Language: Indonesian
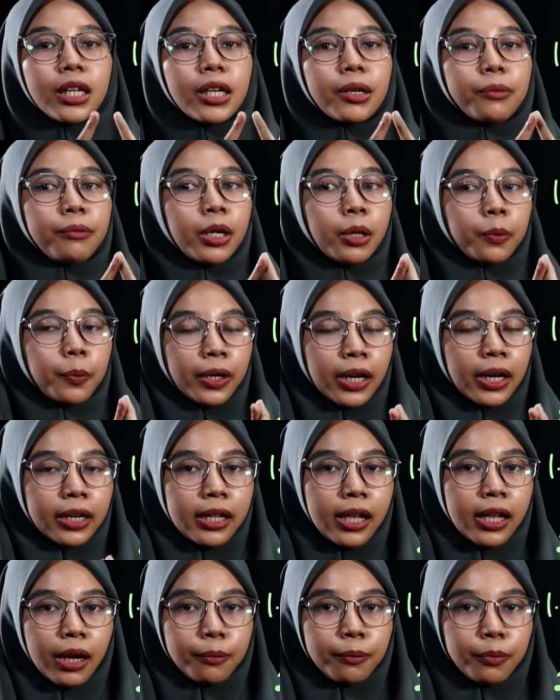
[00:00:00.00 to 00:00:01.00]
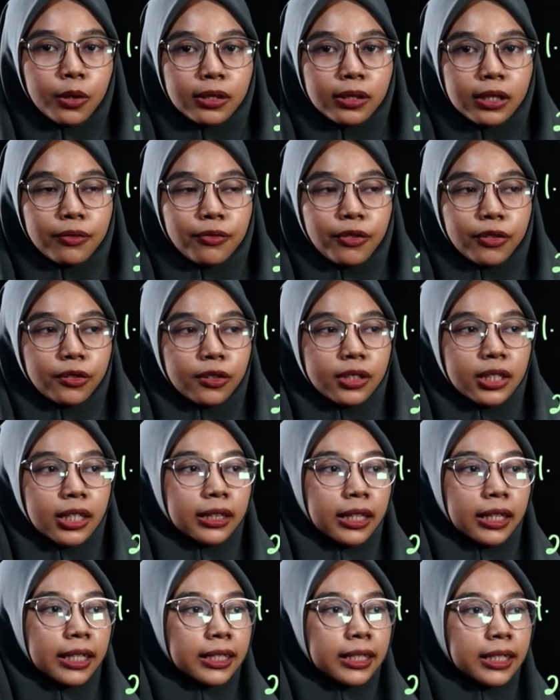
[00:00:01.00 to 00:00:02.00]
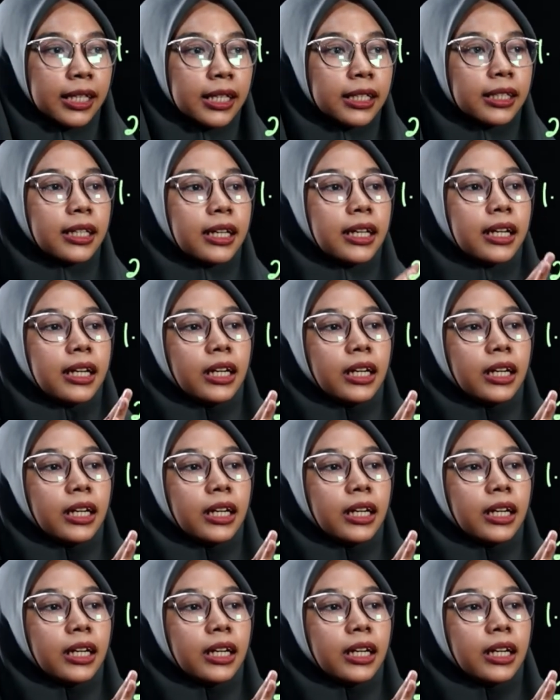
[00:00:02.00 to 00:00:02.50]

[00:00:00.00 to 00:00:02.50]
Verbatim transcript: berperan dalam proses fotosintesis,